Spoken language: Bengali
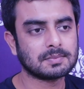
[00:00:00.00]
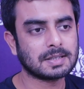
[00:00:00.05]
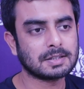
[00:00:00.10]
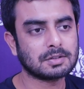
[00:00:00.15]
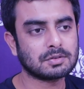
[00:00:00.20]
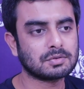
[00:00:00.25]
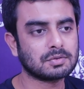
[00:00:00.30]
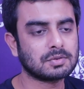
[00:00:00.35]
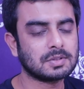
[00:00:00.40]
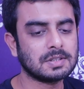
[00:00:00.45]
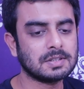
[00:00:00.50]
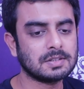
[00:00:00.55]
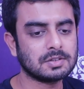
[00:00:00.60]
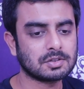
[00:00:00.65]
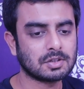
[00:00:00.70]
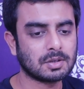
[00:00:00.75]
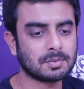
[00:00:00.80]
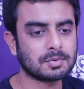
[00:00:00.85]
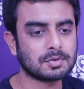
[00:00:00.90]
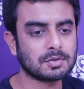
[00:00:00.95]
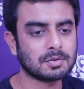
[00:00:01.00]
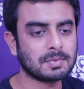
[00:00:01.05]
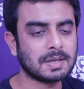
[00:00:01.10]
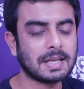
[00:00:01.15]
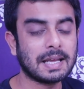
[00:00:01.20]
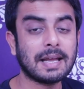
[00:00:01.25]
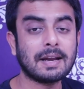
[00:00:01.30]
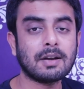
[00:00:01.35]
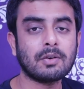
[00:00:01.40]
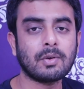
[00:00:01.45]
মাত্রই
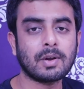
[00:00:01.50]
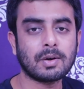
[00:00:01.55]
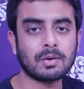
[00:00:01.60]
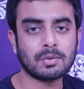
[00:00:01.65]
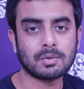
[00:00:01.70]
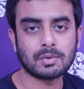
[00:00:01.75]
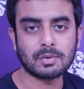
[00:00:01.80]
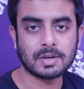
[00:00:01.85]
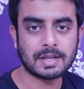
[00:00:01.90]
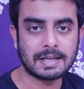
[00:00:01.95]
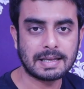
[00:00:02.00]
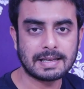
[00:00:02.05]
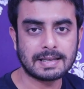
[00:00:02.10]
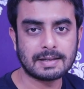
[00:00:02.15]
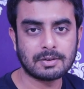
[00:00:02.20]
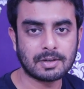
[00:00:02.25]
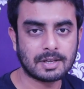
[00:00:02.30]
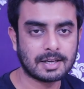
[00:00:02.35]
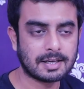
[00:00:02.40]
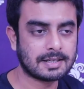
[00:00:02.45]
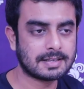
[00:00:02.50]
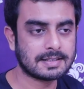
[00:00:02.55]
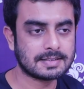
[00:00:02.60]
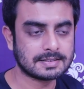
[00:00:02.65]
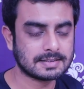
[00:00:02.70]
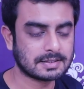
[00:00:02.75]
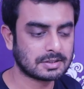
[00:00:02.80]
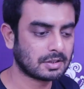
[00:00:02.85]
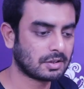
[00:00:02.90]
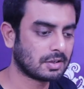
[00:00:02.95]
সবসময় একটু একটু করে এগিয়ে
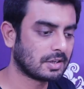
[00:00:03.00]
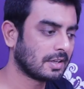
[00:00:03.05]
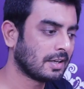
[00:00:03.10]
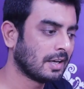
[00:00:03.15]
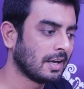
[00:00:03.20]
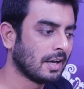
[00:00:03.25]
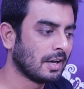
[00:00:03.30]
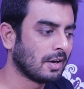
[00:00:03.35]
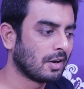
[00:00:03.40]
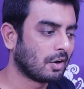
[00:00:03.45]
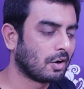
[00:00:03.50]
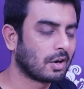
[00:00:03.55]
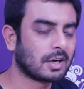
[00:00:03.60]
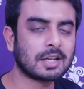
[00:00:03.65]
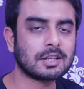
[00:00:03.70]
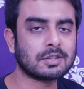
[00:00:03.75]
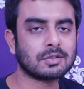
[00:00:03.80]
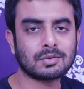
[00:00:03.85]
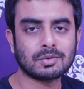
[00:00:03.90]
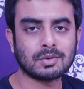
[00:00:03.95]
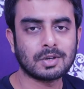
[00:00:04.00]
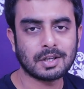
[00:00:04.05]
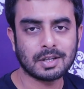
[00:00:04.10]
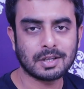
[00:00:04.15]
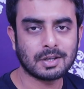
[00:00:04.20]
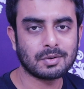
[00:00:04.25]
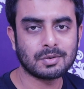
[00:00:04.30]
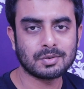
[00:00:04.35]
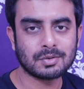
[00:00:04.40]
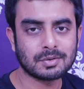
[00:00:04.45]
যেতে হয় হঠাৎ করে
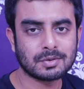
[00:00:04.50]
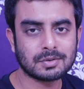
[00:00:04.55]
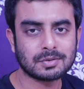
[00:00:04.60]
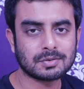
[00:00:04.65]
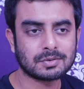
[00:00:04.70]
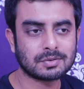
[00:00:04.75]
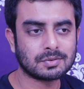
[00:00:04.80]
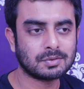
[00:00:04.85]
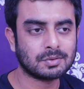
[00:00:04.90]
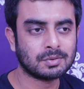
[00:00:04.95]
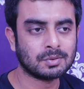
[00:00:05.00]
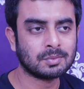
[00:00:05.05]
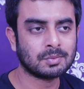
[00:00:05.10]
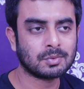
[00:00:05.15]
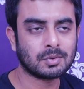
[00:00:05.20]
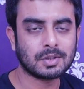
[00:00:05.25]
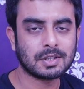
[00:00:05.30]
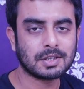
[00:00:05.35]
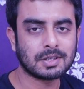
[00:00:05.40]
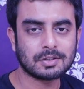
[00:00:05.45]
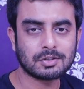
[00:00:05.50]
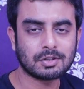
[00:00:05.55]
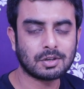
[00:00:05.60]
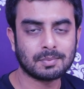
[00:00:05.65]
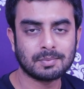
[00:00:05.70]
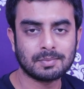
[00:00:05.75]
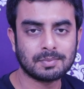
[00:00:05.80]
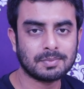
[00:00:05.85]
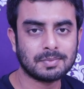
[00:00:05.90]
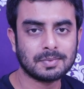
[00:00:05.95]
কেউ দুম করে
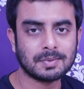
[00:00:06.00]
সব